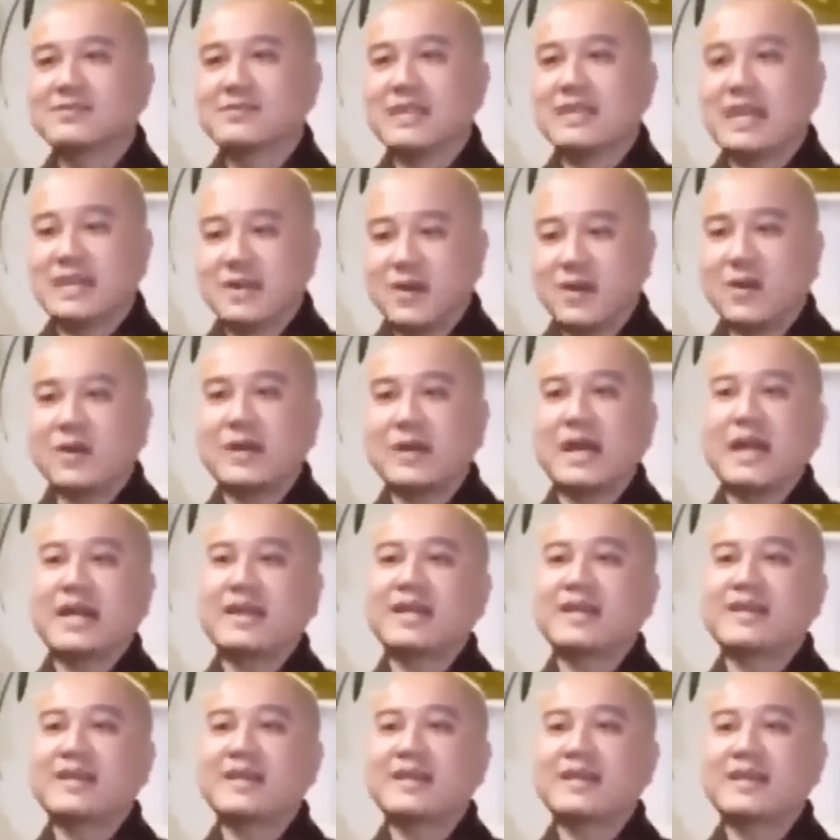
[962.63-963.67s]
đang ngồi
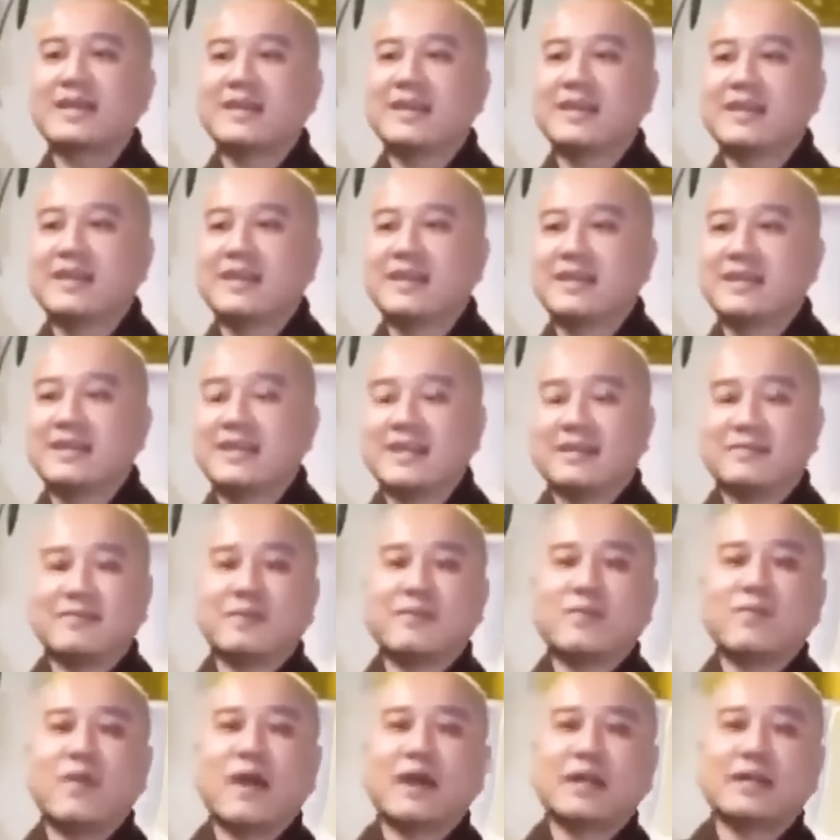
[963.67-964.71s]
đây. Thì
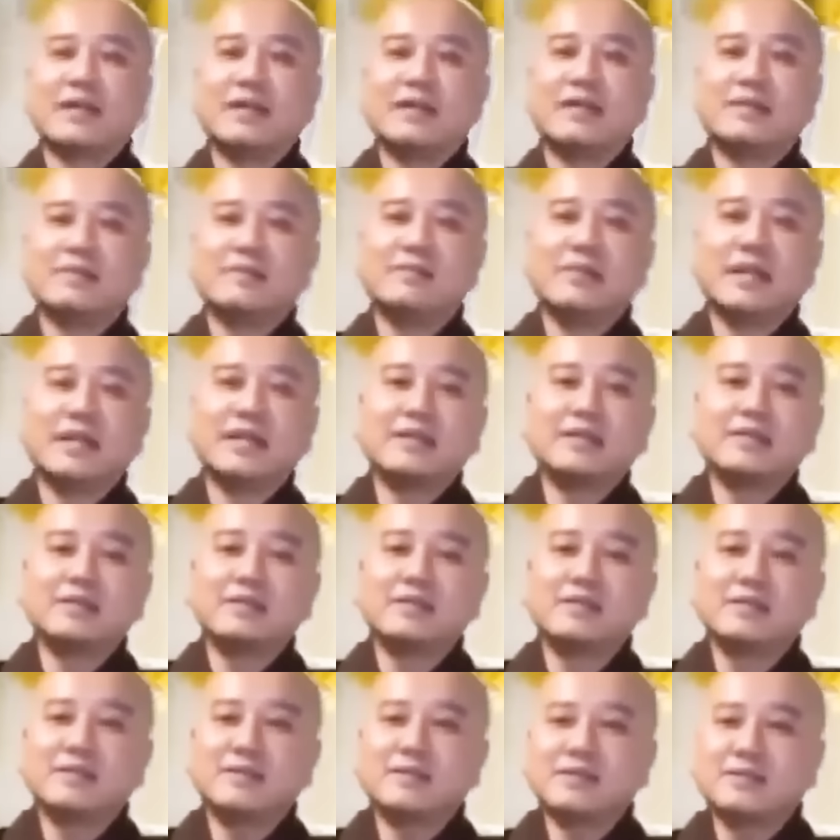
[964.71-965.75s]
Pháp Hòa đi lấy
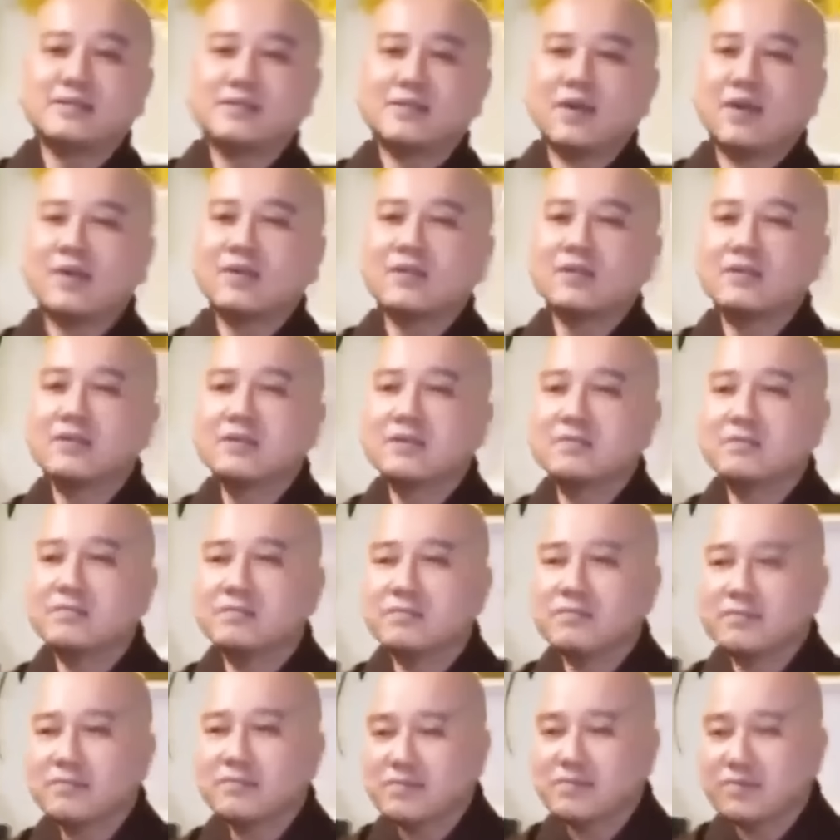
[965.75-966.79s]
nước, rót nước,
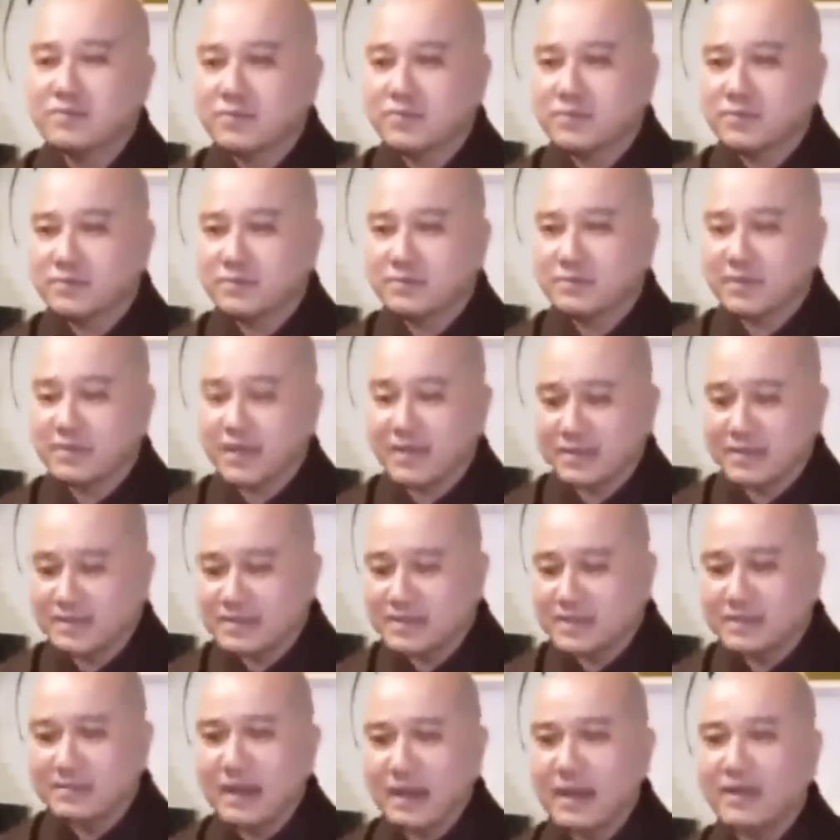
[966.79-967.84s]
thỉnh
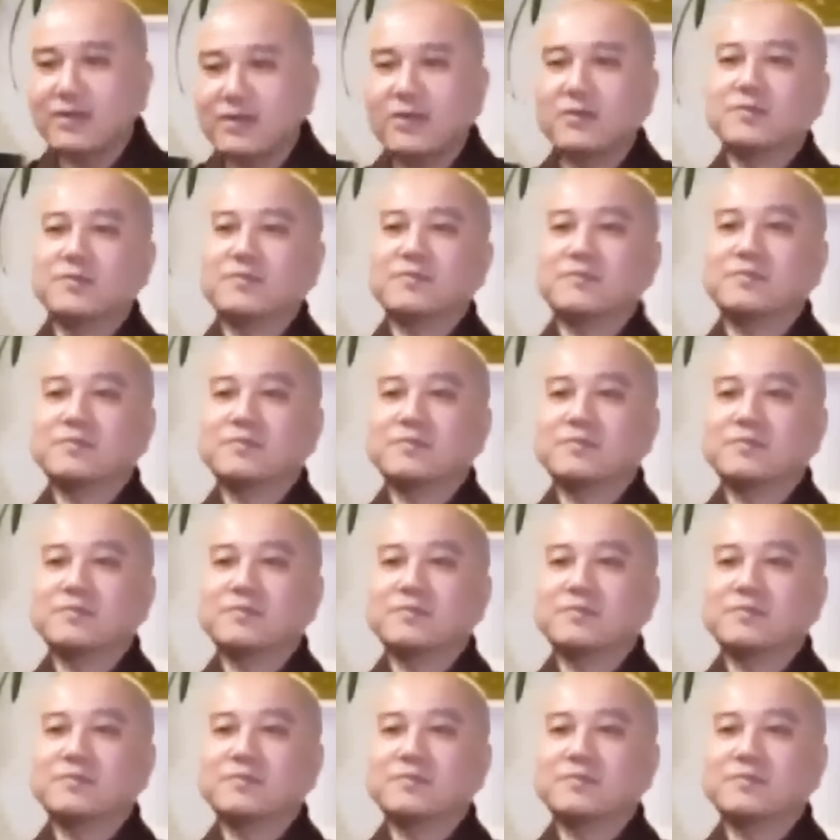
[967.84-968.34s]
sư bà dùng.